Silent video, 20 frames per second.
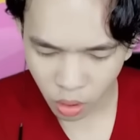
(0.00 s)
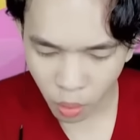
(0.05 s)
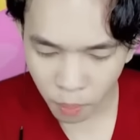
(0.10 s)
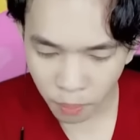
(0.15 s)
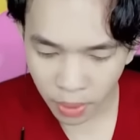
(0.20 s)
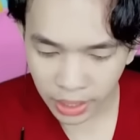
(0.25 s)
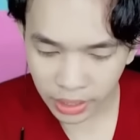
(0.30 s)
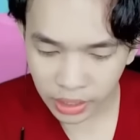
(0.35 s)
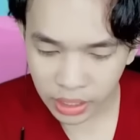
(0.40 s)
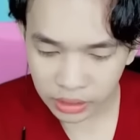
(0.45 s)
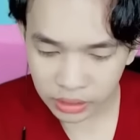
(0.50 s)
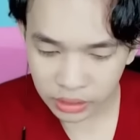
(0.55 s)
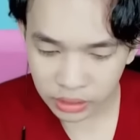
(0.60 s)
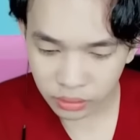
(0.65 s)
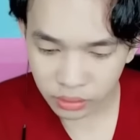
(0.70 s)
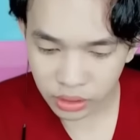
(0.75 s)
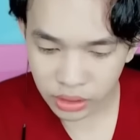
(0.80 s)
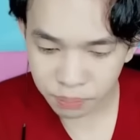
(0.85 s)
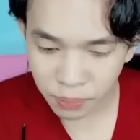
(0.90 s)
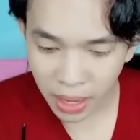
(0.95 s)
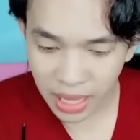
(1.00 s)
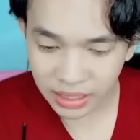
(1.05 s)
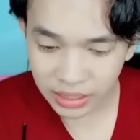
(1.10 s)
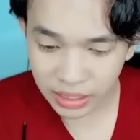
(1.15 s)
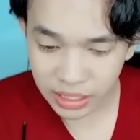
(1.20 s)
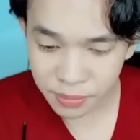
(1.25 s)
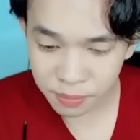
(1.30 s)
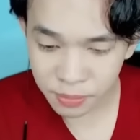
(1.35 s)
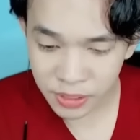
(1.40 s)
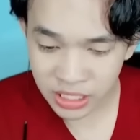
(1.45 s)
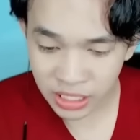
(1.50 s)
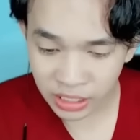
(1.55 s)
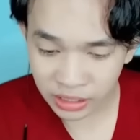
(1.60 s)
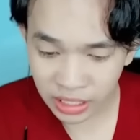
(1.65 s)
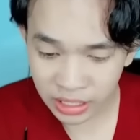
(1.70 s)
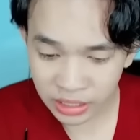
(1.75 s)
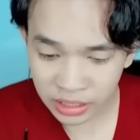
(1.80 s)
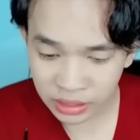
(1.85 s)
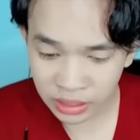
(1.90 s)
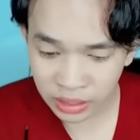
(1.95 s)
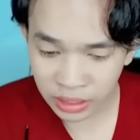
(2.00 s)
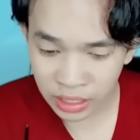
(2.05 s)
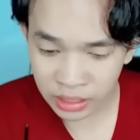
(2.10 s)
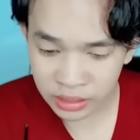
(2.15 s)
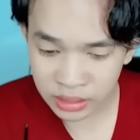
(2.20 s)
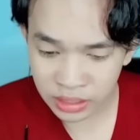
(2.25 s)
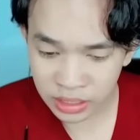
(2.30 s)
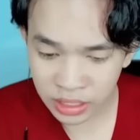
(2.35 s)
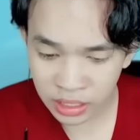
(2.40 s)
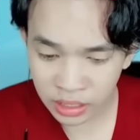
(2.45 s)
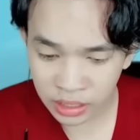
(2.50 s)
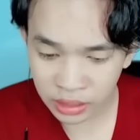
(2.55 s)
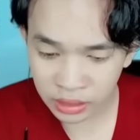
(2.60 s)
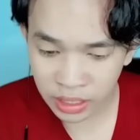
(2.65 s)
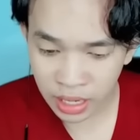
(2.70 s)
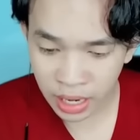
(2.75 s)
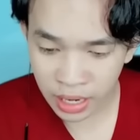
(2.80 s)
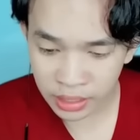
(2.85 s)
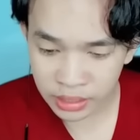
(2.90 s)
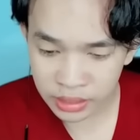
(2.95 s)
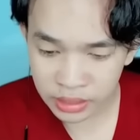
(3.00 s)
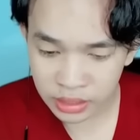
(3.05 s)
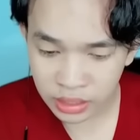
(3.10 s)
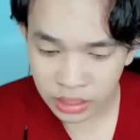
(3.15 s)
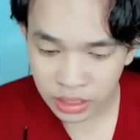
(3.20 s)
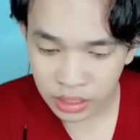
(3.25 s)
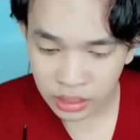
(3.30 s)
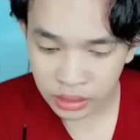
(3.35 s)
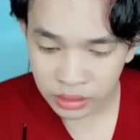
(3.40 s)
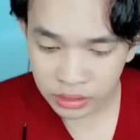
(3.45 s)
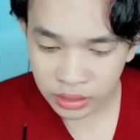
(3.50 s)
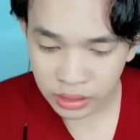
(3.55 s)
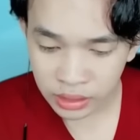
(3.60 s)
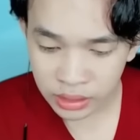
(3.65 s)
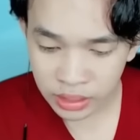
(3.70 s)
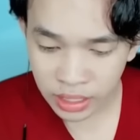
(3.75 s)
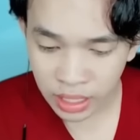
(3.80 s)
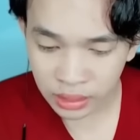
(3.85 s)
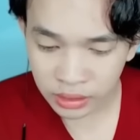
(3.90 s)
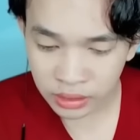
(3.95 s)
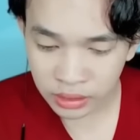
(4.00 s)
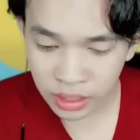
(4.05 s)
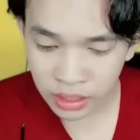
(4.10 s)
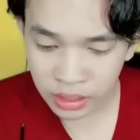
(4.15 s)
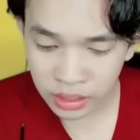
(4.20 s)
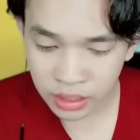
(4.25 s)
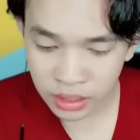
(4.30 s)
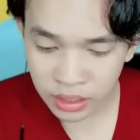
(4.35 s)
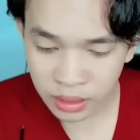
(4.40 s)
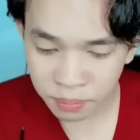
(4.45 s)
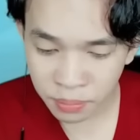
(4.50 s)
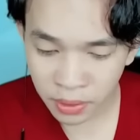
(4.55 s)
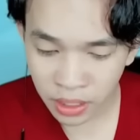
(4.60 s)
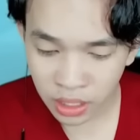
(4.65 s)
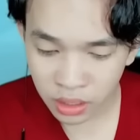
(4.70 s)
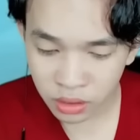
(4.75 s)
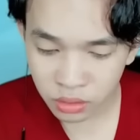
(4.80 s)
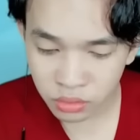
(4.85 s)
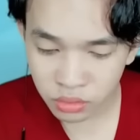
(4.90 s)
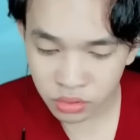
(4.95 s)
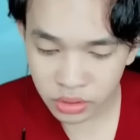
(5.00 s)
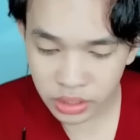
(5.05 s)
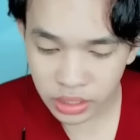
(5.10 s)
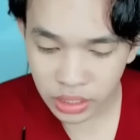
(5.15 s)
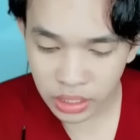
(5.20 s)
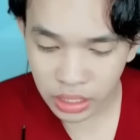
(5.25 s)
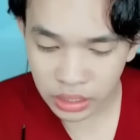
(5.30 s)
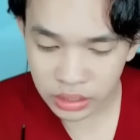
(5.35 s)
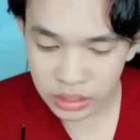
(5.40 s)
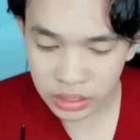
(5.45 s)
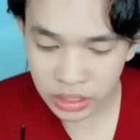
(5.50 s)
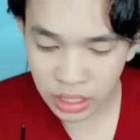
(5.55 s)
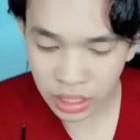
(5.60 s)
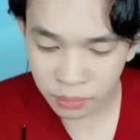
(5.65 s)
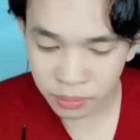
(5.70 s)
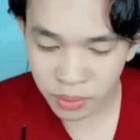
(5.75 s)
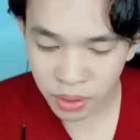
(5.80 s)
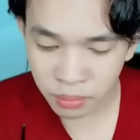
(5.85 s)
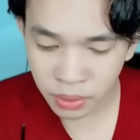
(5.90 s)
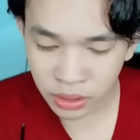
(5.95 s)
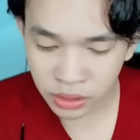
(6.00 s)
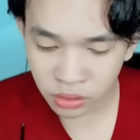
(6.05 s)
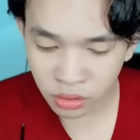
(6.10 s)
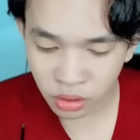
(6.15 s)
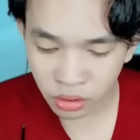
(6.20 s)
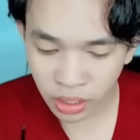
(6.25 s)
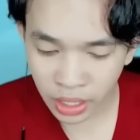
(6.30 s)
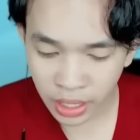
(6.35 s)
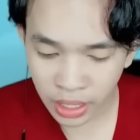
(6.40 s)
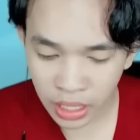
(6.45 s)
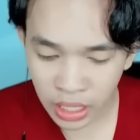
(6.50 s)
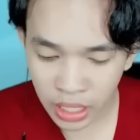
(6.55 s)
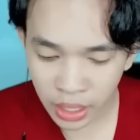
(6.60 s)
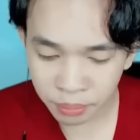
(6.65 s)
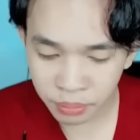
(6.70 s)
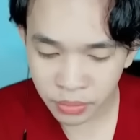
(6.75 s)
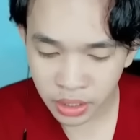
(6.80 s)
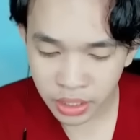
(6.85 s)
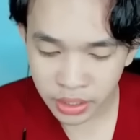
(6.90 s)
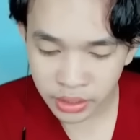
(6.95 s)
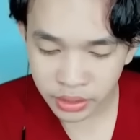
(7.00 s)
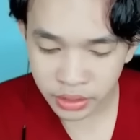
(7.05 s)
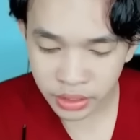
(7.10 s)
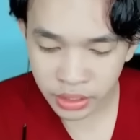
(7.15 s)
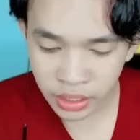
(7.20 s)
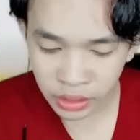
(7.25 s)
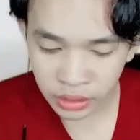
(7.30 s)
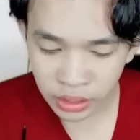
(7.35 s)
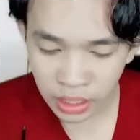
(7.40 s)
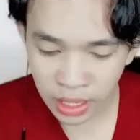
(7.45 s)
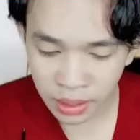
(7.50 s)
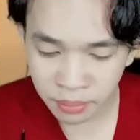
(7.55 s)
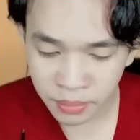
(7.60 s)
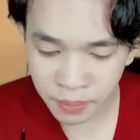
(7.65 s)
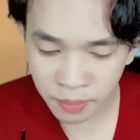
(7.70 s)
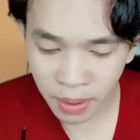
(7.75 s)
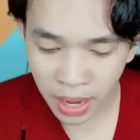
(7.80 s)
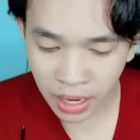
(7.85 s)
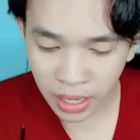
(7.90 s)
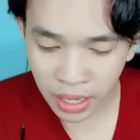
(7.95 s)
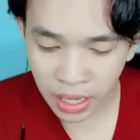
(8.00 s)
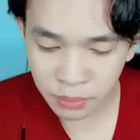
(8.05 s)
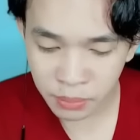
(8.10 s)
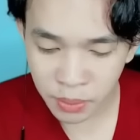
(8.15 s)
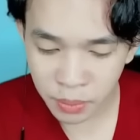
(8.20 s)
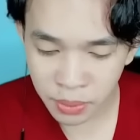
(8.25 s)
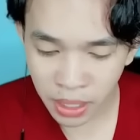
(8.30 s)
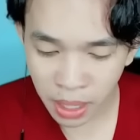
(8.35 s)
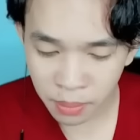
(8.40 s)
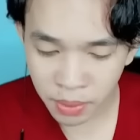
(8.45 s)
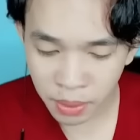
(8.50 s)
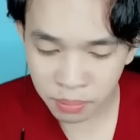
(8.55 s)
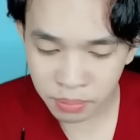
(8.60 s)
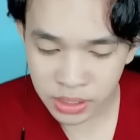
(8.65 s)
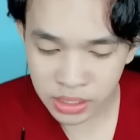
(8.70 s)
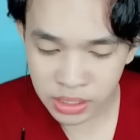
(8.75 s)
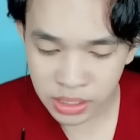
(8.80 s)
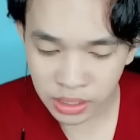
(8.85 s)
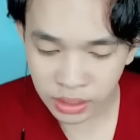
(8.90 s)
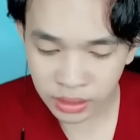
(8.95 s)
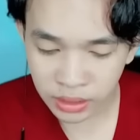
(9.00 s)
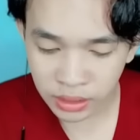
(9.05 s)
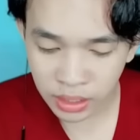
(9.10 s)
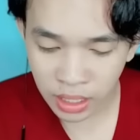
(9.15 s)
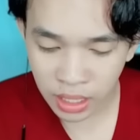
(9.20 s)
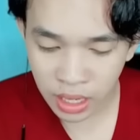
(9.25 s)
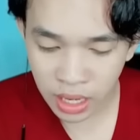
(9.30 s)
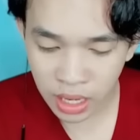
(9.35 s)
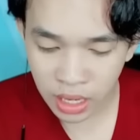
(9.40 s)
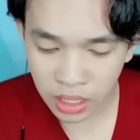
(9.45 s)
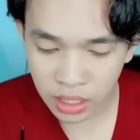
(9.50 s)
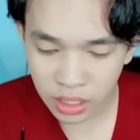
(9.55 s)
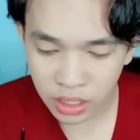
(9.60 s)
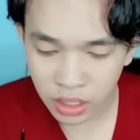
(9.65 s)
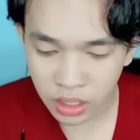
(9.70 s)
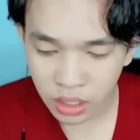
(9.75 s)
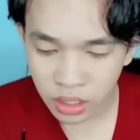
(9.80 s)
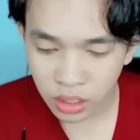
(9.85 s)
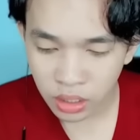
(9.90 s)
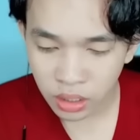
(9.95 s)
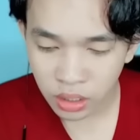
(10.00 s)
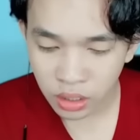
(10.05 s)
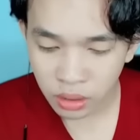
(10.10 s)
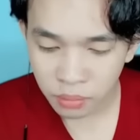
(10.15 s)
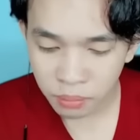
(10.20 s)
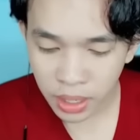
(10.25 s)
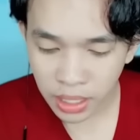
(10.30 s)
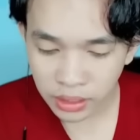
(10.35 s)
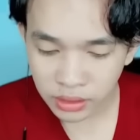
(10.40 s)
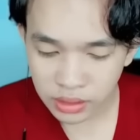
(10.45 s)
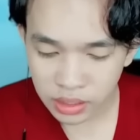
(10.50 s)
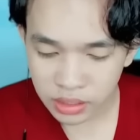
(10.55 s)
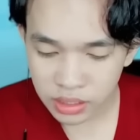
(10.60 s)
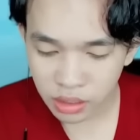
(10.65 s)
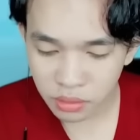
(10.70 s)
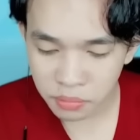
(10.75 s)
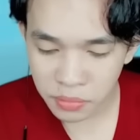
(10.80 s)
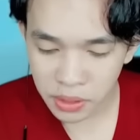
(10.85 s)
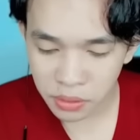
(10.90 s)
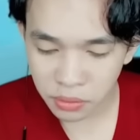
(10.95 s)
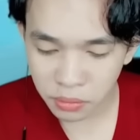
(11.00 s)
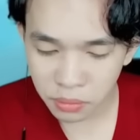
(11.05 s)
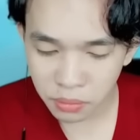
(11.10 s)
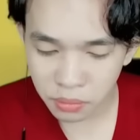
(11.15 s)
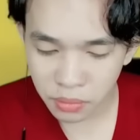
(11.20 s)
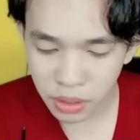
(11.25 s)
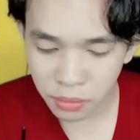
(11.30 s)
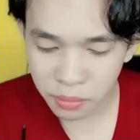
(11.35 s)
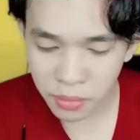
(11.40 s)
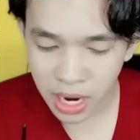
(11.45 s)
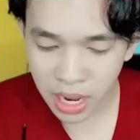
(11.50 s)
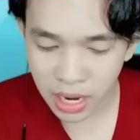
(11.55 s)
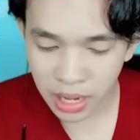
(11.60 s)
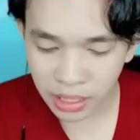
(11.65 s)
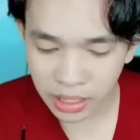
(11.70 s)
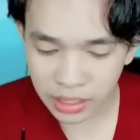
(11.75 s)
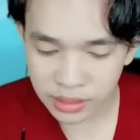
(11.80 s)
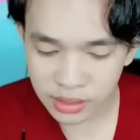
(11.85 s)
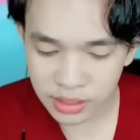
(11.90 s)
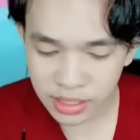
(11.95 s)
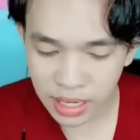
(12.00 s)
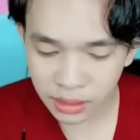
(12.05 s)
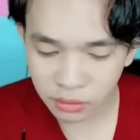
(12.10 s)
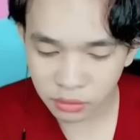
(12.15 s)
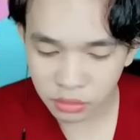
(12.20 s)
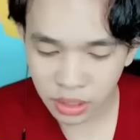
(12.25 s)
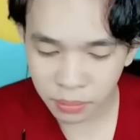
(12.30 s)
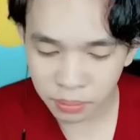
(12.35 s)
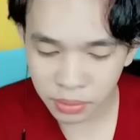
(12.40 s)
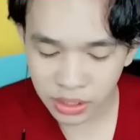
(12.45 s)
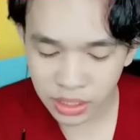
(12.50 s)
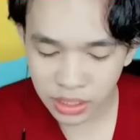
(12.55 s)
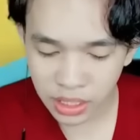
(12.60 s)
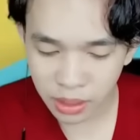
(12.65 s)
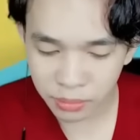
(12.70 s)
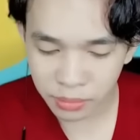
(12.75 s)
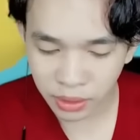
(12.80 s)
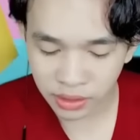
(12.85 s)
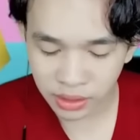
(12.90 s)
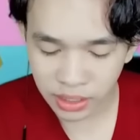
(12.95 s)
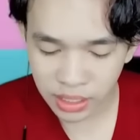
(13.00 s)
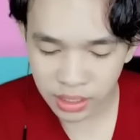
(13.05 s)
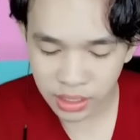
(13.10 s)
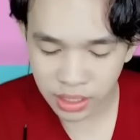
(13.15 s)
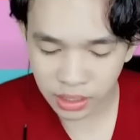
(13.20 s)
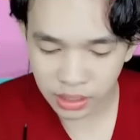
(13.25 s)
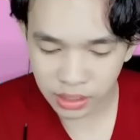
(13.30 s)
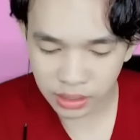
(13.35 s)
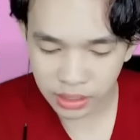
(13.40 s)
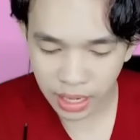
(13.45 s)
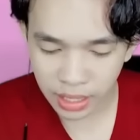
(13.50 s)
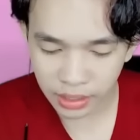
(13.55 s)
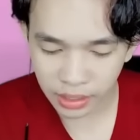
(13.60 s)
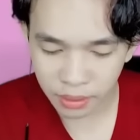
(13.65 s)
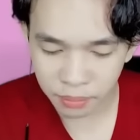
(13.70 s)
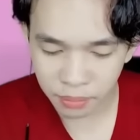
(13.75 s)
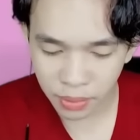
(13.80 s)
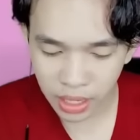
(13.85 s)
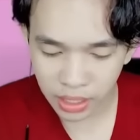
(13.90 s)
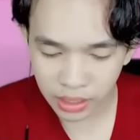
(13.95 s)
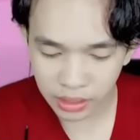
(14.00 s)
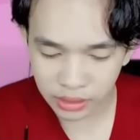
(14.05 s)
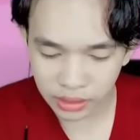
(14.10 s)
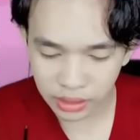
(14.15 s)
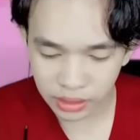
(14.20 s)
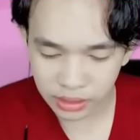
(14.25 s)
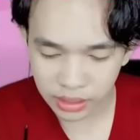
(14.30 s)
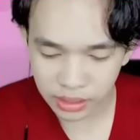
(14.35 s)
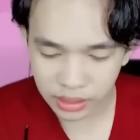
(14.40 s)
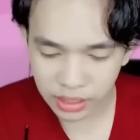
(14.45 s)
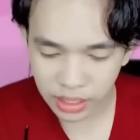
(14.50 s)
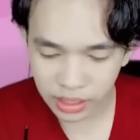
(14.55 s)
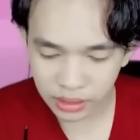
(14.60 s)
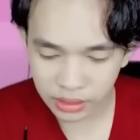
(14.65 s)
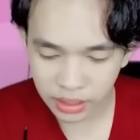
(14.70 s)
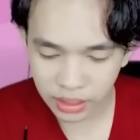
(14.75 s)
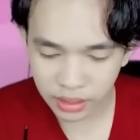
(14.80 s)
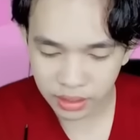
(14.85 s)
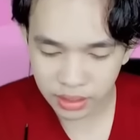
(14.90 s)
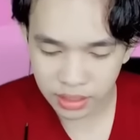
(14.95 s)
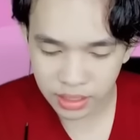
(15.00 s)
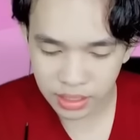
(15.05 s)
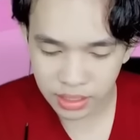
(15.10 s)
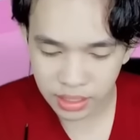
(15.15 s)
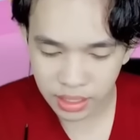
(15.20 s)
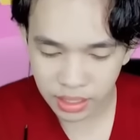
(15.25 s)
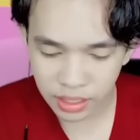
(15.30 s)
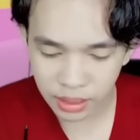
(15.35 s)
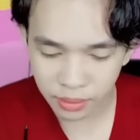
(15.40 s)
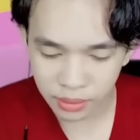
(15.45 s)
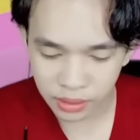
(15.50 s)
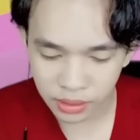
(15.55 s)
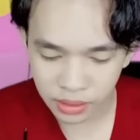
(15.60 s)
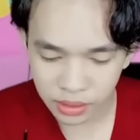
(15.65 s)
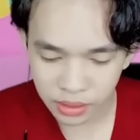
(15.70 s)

Oh my god, pantas pesertanya tinggal sedikit guys. Ternyata ini pelakunya si Alphabet Lord F. Dia telah memakan beberapa peserta. Pantas aku baru baru mengalahkan satu tapi tinggal bertiga kita. Gitu. Aneh banget ya. Ternyata dia ya.